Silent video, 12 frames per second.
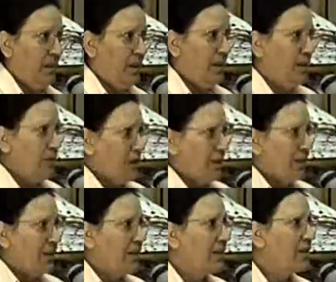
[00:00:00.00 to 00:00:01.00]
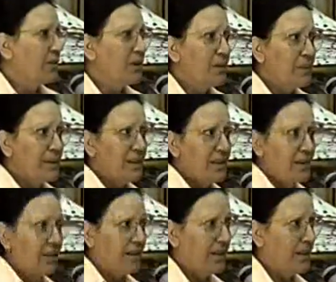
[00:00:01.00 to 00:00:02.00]
Il lavoro sicuramente
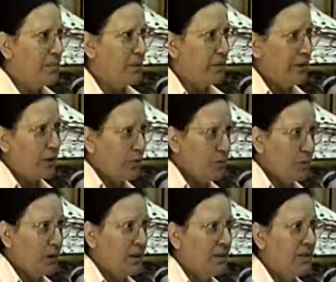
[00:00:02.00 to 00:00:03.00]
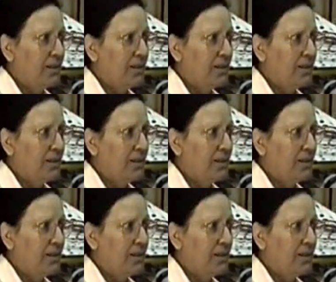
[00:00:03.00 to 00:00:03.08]
le approva il comune,